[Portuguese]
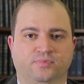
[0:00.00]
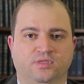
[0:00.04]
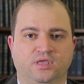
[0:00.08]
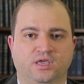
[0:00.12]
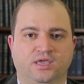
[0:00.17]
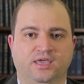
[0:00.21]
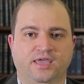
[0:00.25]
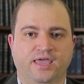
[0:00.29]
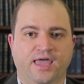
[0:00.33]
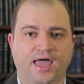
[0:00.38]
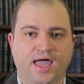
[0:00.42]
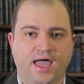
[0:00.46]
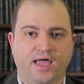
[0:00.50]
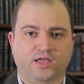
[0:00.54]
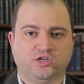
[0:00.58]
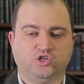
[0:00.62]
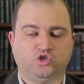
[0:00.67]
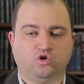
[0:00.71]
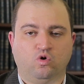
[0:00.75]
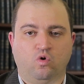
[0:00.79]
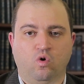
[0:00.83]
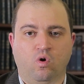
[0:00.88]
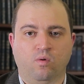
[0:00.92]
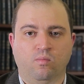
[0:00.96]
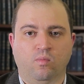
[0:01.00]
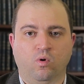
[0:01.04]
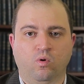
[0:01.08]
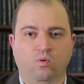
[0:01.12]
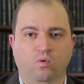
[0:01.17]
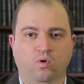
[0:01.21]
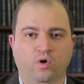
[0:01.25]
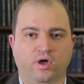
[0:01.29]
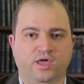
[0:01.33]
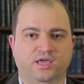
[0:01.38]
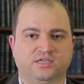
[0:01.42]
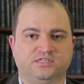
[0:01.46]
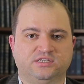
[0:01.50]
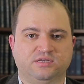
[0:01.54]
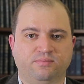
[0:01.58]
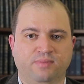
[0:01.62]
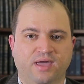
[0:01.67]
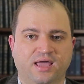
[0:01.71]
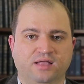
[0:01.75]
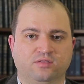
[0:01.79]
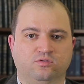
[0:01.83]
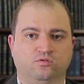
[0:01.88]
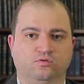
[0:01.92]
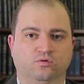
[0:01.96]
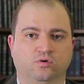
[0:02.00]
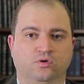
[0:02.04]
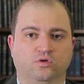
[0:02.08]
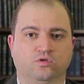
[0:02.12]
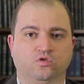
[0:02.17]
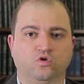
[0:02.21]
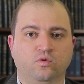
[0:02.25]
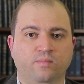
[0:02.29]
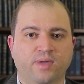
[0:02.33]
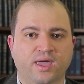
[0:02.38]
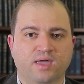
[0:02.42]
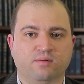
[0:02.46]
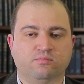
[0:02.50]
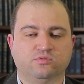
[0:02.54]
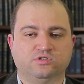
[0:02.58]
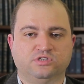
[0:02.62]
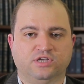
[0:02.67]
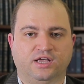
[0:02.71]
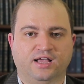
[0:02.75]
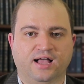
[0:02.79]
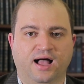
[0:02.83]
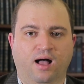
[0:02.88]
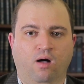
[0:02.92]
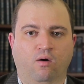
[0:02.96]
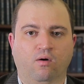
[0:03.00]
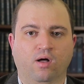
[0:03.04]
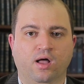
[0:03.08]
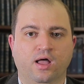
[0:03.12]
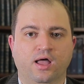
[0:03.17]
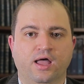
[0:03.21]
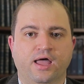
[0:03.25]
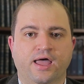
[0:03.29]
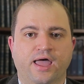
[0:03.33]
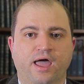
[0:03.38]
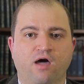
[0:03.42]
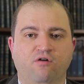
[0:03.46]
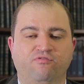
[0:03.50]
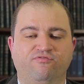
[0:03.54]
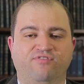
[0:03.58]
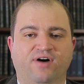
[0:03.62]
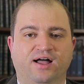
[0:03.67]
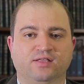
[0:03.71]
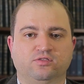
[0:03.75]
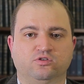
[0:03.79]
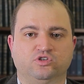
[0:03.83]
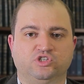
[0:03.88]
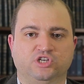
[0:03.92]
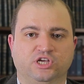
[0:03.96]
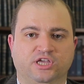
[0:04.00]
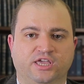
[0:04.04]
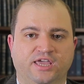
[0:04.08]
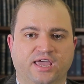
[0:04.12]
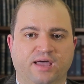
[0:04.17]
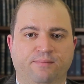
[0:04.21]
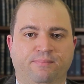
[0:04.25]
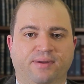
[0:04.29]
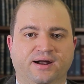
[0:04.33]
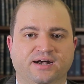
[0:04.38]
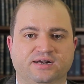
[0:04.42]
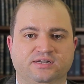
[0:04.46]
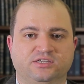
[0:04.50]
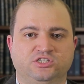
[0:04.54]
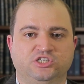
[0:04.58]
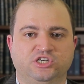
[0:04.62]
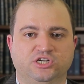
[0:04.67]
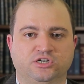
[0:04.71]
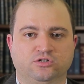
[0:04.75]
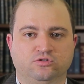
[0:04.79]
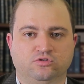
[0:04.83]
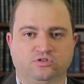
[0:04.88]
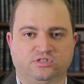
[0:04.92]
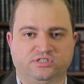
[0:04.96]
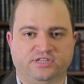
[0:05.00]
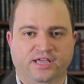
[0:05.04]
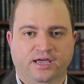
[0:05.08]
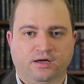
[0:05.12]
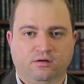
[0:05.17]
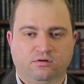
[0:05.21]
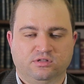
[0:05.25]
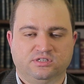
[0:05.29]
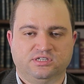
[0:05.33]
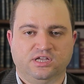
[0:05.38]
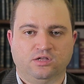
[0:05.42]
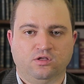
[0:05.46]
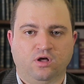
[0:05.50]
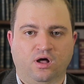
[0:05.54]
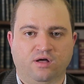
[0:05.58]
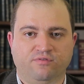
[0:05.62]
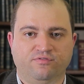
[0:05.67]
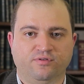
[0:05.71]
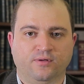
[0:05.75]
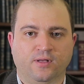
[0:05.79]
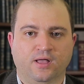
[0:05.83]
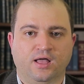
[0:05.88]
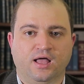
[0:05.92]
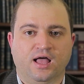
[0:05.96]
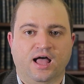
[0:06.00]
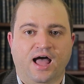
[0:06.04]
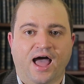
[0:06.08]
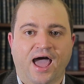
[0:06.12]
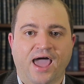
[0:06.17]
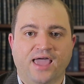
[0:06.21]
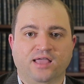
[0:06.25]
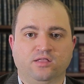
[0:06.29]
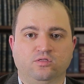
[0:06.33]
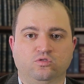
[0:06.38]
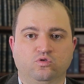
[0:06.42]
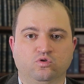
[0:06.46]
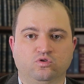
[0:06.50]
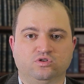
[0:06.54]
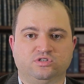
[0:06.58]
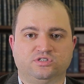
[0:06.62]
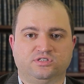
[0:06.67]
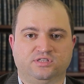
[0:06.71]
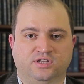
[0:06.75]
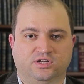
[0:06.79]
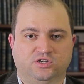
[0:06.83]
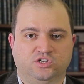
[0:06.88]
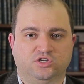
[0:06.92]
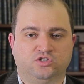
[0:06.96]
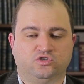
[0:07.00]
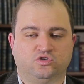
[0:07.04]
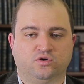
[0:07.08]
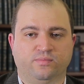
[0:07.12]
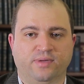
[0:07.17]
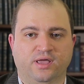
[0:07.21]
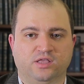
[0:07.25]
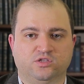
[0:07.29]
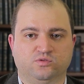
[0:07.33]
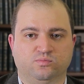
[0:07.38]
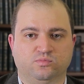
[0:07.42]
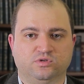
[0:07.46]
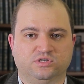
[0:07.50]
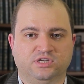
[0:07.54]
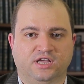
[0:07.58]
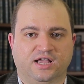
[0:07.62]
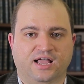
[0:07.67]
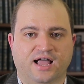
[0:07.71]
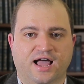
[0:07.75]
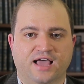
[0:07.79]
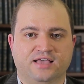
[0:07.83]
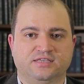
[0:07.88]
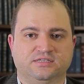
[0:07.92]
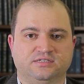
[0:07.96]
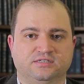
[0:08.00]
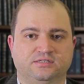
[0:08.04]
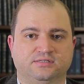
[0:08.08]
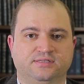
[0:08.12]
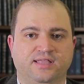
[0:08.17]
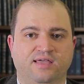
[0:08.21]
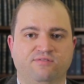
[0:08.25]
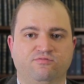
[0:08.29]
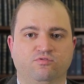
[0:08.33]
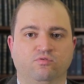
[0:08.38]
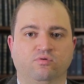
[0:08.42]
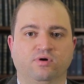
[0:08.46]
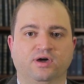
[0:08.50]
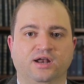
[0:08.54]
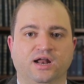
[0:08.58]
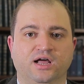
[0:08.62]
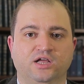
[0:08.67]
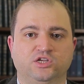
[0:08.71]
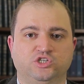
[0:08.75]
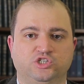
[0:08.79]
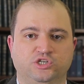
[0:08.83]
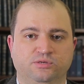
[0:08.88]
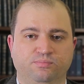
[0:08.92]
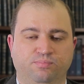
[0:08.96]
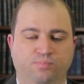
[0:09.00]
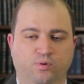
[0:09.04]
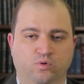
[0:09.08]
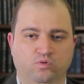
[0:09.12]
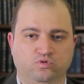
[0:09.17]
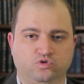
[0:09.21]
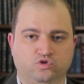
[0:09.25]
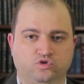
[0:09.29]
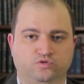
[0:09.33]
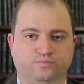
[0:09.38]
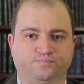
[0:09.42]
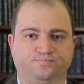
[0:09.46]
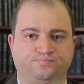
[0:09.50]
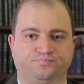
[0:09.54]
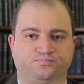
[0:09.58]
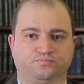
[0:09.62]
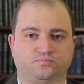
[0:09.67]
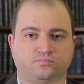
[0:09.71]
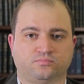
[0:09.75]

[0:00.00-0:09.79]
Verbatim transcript: e que é de comum conhecimento no meio musical é o fato de que, a partir do século XIX, a indústria de instrumentos musicais teve um grande impulso.